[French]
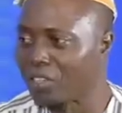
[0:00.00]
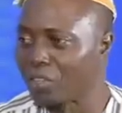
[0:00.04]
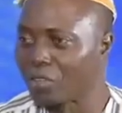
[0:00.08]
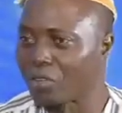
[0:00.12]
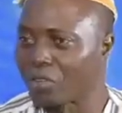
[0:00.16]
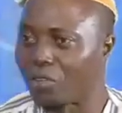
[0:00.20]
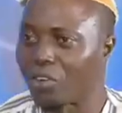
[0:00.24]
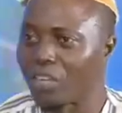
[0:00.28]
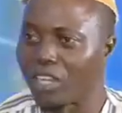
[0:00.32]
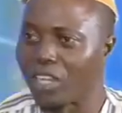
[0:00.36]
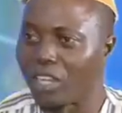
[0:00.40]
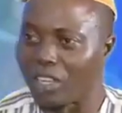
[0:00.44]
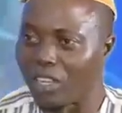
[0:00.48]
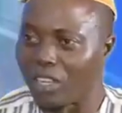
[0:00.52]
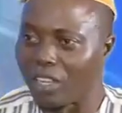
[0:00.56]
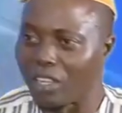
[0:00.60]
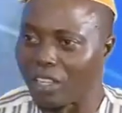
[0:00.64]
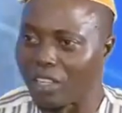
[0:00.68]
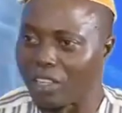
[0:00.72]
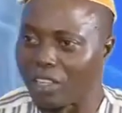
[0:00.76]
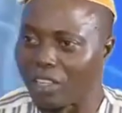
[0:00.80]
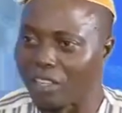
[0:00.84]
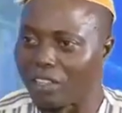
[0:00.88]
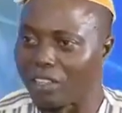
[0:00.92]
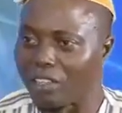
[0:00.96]
qu'on
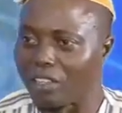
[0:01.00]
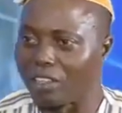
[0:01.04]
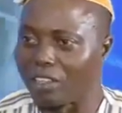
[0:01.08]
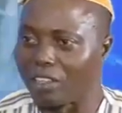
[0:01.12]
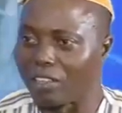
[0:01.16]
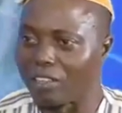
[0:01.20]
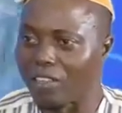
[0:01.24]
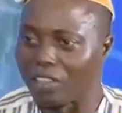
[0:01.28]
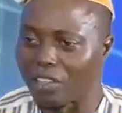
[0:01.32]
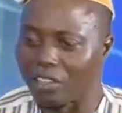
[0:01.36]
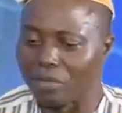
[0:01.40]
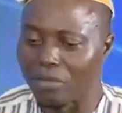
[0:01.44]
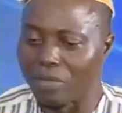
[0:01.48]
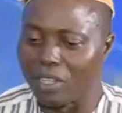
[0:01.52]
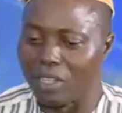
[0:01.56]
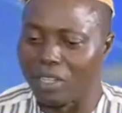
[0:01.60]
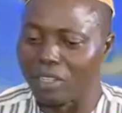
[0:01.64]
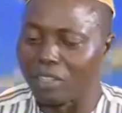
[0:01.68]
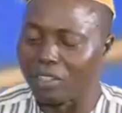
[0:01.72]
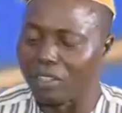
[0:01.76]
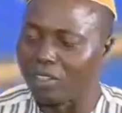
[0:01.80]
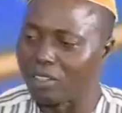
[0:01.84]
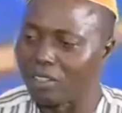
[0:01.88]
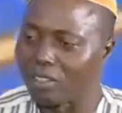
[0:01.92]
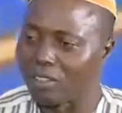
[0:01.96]
ait euh,
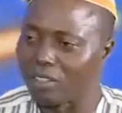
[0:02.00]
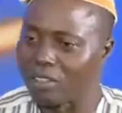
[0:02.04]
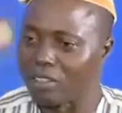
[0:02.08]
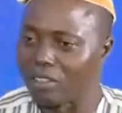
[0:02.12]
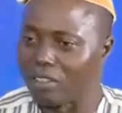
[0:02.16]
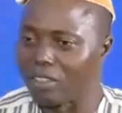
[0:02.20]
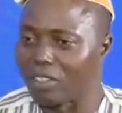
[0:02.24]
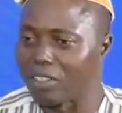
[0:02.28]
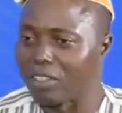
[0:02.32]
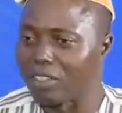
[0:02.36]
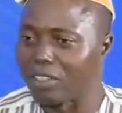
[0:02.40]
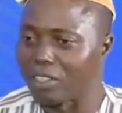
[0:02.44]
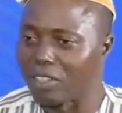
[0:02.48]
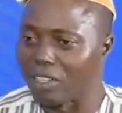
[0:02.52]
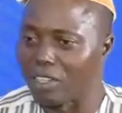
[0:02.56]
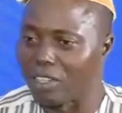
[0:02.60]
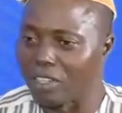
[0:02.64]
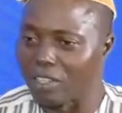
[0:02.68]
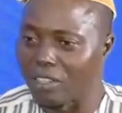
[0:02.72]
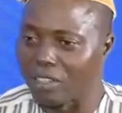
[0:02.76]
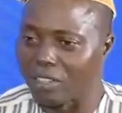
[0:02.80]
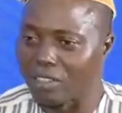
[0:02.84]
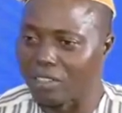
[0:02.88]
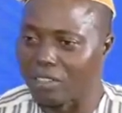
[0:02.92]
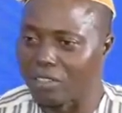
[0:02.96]
vraiment euh, des
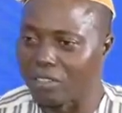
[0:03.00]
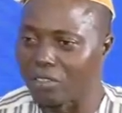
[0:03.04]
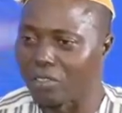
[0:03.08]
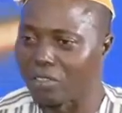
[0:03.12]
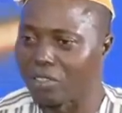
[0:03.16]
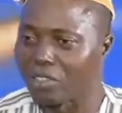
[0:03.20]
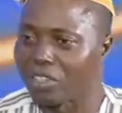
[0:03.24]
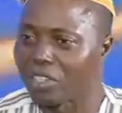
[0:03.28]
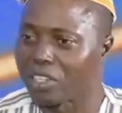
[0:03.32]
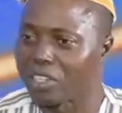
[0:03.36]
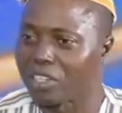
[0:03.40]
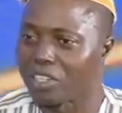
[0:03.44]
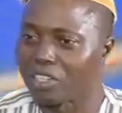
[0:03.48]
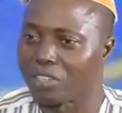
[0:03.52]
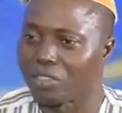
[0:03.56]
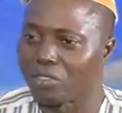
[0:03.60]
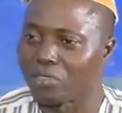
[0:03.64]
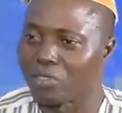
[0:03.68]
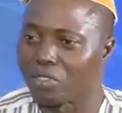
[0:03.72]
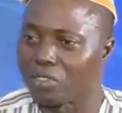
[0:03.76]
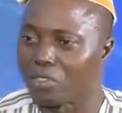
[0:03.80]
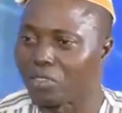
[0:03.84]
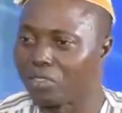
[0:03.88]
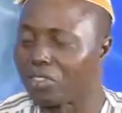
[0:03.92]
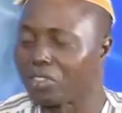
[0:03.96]
terres de
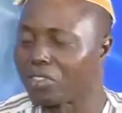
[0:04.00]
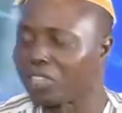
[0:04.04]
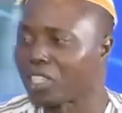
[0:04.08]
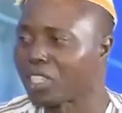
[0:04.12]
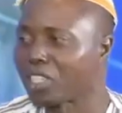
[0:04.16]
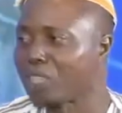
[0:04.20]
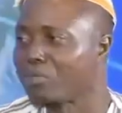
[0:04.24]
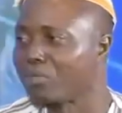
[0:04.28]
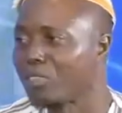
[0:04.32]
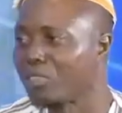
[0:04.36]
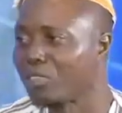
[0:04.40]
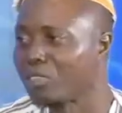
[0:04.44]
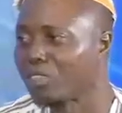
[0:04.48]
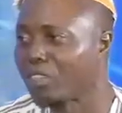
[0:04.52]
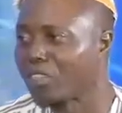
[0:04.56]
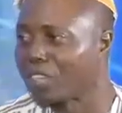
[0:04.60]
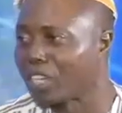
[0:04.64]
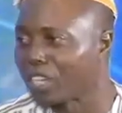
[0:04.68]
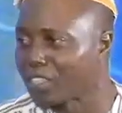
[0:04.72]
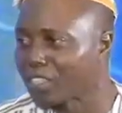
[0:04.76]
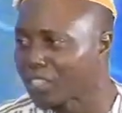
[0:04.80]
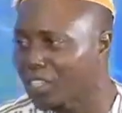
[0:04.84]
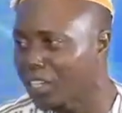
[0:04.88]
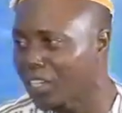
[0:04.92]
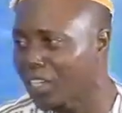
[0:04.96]
13,7 millions
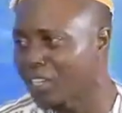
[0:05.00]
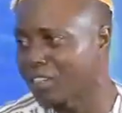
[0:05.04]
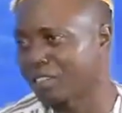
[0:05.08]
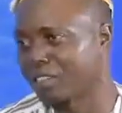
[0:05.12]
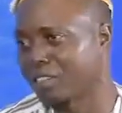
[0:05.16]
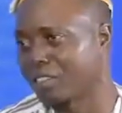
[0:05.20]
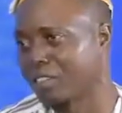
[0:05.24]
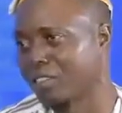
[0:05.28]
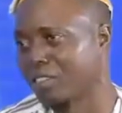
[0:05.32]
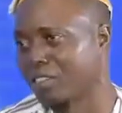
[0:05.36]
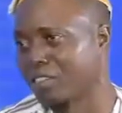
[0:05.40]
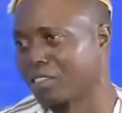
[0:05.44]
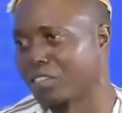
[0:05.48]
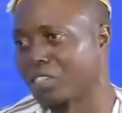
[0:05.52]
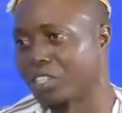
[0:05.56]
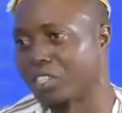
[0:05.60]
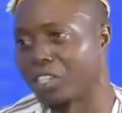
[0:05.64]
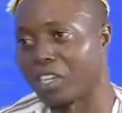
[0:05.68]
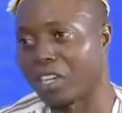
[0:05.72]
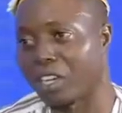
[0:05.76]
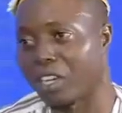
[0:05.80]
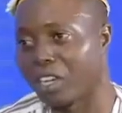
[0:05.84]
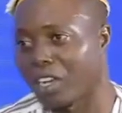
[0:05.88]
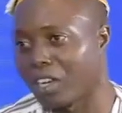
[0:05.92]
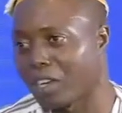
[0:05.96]
d'hectares, de
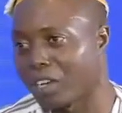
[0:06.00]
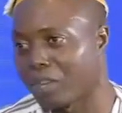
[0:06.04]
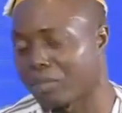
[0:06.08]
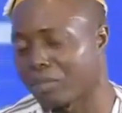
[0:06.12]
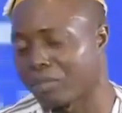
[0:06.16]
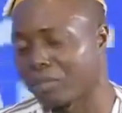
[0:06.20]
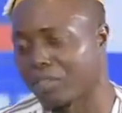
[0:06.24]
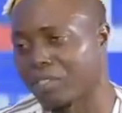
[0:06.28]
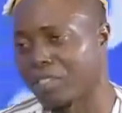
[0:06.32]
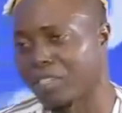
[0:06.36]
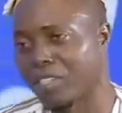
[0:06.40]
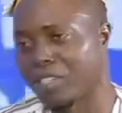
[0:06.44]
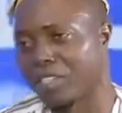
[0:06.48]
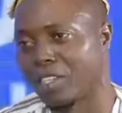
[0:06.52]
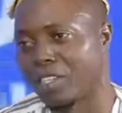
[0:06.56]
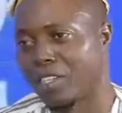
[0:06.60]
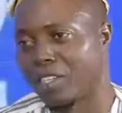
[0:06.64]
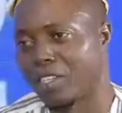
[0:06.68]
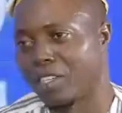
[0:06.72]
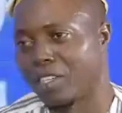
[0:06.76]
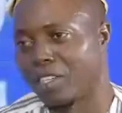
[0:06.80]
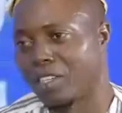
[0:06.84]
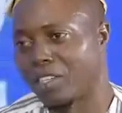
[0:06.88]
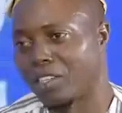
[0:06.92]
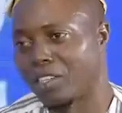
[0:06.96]
terres arabes,
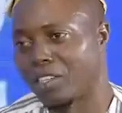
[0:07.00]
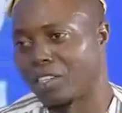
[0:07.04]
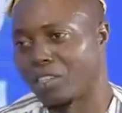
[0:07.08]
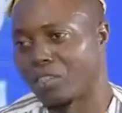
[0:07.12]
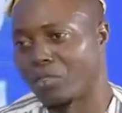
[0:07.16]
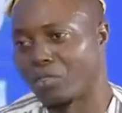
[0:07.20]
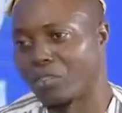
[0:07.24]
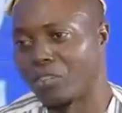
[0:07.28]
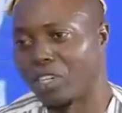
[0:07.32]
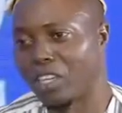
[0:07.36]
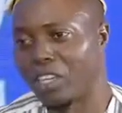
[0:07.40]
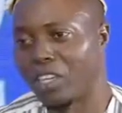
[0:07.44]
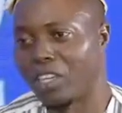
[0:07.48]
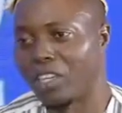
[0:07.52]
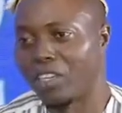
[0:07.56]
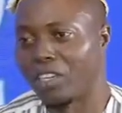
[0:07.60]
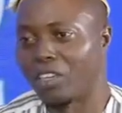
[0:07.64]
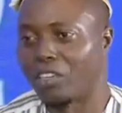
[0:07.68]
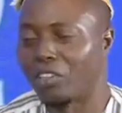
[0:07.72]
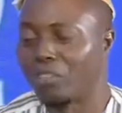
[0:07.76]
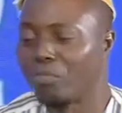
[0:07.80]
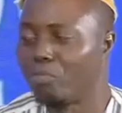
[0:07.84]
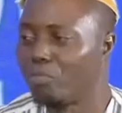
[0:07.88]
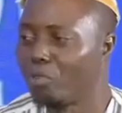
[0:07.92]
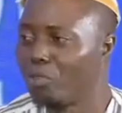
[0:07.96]
et qu'on
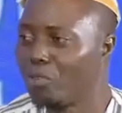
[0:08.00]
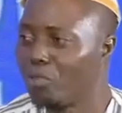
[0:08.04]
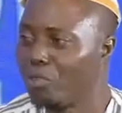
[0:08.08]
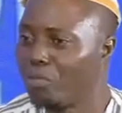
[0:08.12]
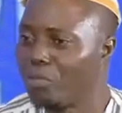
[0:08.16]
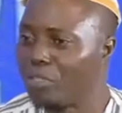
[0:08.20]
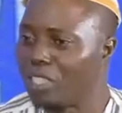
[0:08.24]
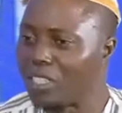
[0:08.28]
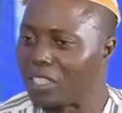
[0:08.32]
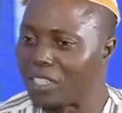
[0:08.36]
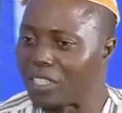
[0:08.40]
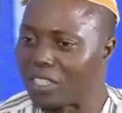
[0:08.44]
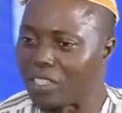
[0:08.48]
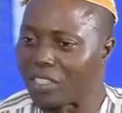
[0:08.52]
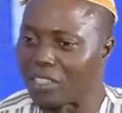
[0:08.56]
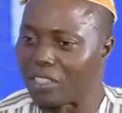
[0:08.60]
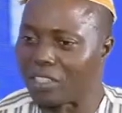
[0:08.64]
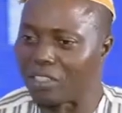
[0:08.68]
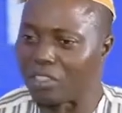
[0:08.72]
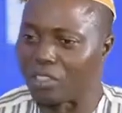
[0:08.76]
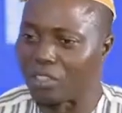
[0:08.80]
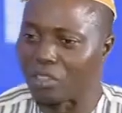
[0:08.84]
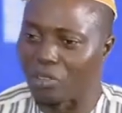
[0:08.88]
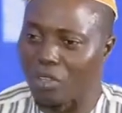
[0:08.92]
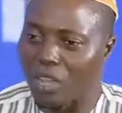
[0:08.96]
ait une biométrie
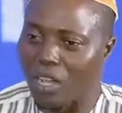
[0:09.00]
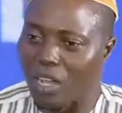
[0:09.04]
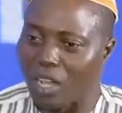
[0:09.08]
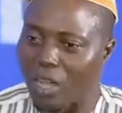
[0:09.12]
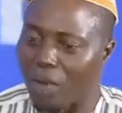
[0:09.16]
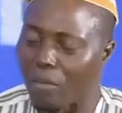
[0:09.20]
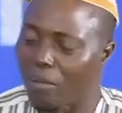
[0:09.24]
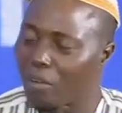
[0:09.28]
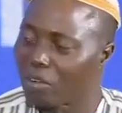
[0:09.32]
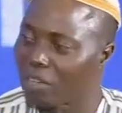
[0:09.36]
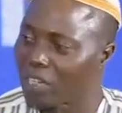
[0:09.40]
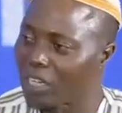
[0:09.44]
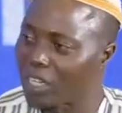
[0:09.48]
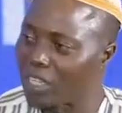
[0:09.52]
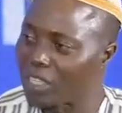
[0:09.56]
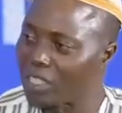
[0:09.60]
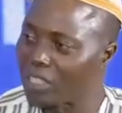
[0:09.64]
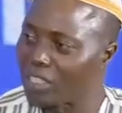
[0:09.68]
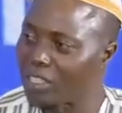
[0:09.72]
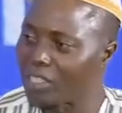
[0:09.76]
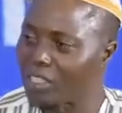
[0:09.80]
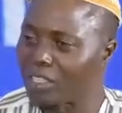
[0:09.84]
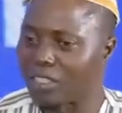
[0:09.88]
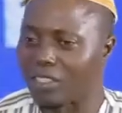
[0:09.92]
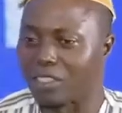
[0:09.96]
qui soit
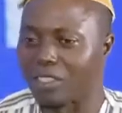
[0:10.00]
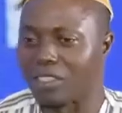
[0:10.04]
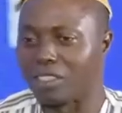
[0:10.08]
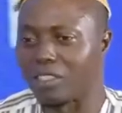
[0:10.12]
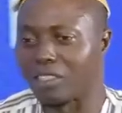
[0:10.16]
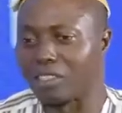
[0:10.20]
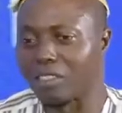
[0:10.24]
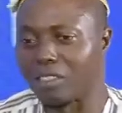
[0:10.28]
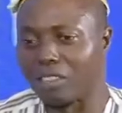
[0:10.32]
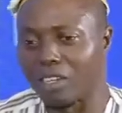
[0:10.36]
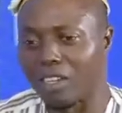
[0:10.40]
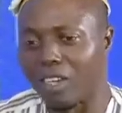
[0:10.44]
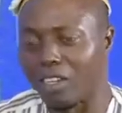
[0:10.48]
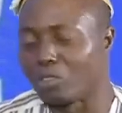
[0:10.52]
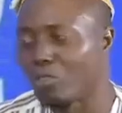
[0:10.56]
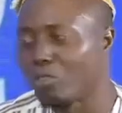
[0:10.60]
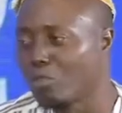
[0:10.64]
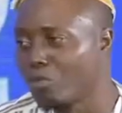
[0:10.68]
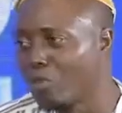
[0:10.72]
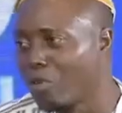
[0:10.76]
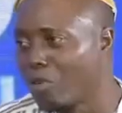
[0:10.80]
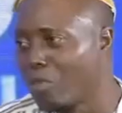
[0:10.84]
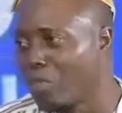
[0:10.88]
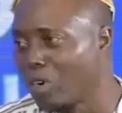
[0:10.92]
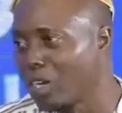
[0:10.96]
abondante et à
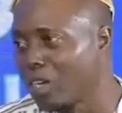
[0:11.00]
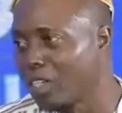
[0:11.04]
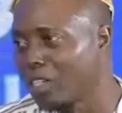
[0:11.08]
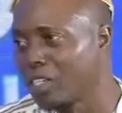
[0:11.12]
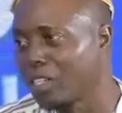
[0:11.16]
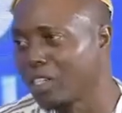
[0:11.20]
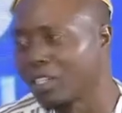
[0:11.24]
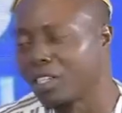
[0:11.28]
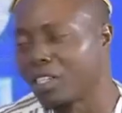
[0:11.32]
tout moment,